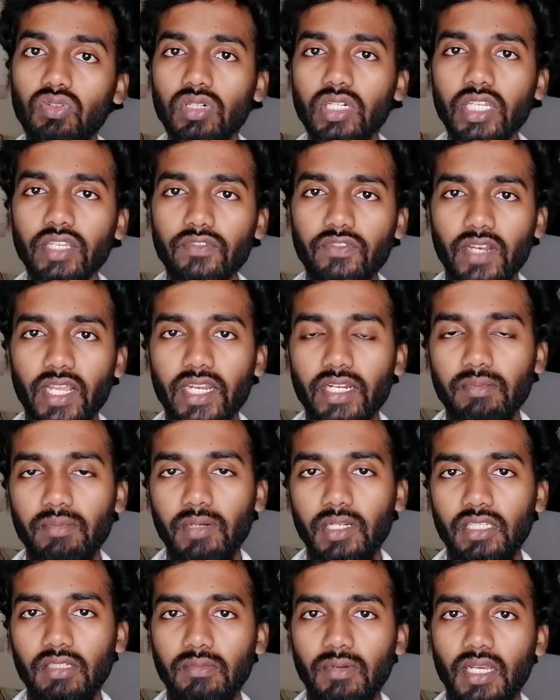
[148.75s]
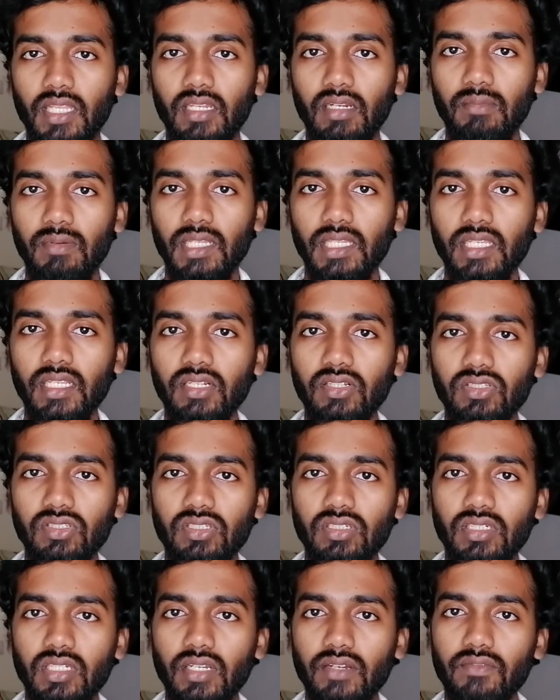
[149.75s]
ஒரு குட்டி ஃப்ளைட் பார்த்துருப்போம் அதில் பார்த்தீங்கன்னு
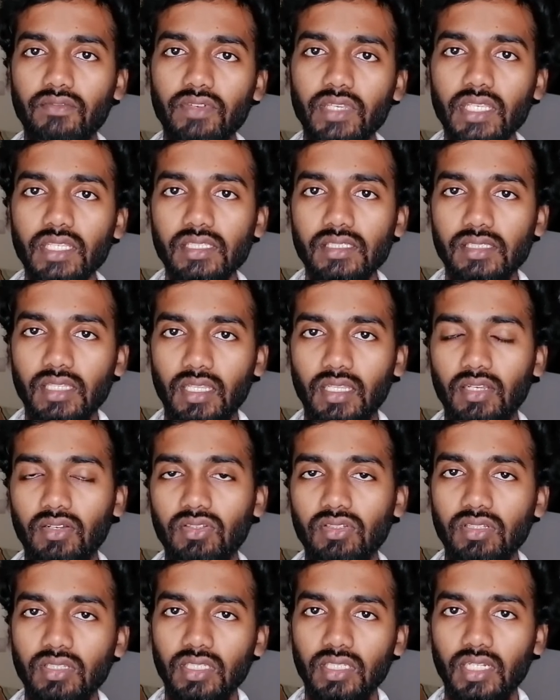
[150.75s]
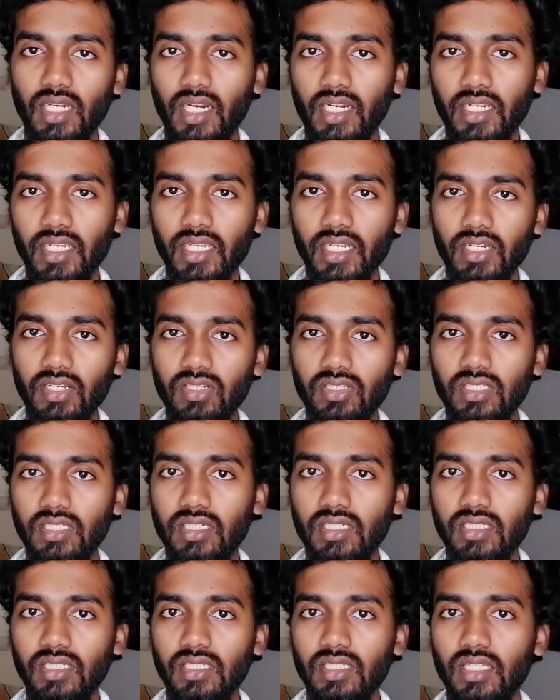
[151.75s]
வச்சுக்கோங்க விங்ஸ் அதாவது வந்து ரக்கையில்
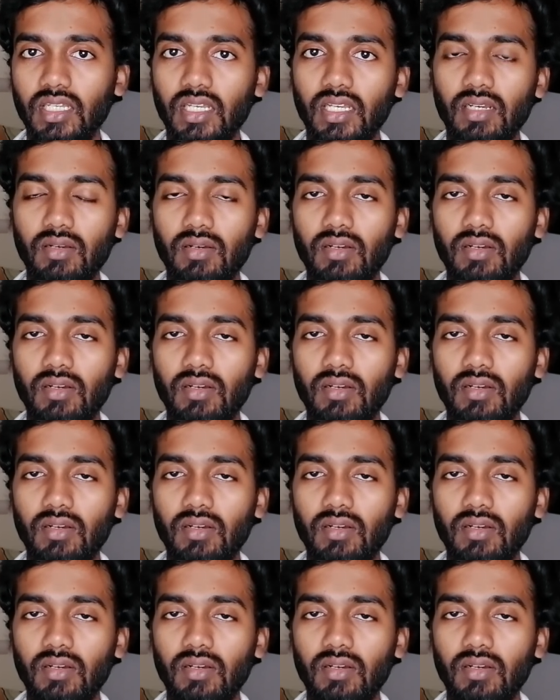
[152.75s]
வந்துட்டு இந்த